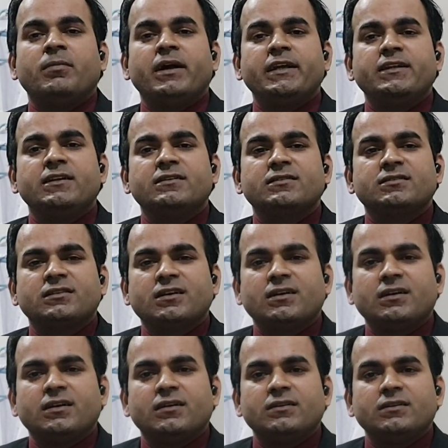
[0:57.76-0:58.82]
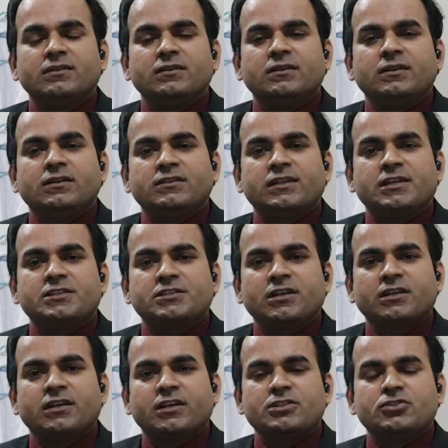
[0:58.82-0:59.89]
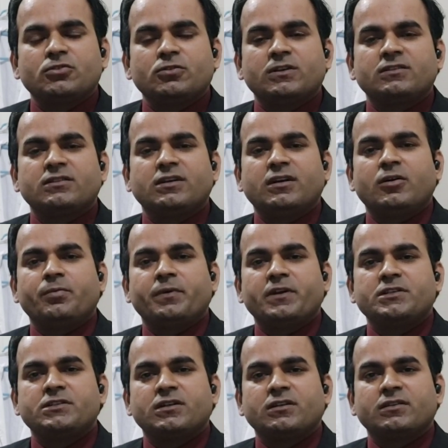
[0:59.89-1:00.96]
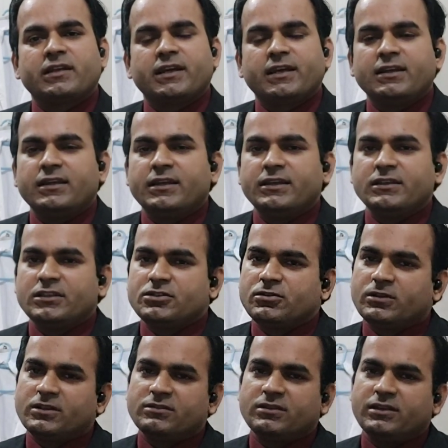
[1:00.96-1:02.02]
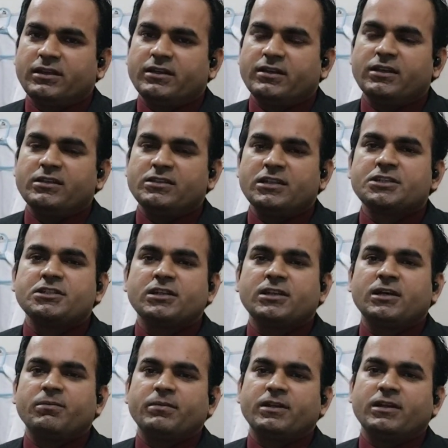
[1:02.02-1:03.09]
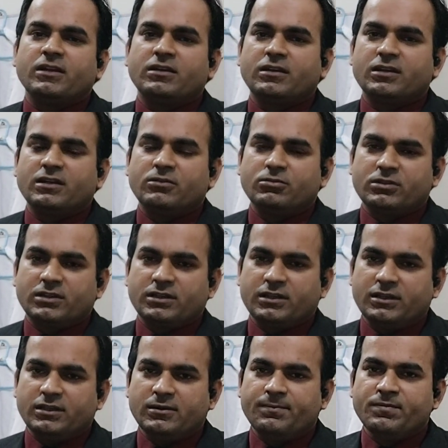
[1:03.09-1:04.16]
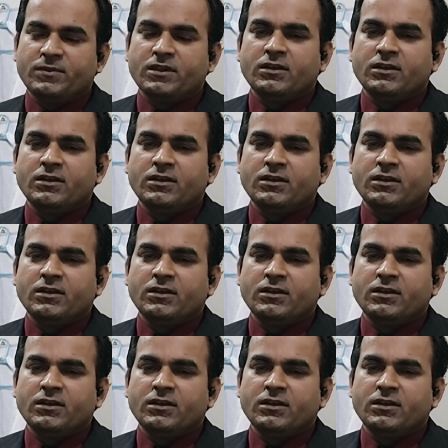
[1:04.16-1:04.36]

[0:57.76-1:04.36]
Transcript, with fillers: माइनर इंजेक्शन एक छोटा सा ऑपरेशन कह लें या छोटा सा एक इंजेक्शन हमने लगाना होता है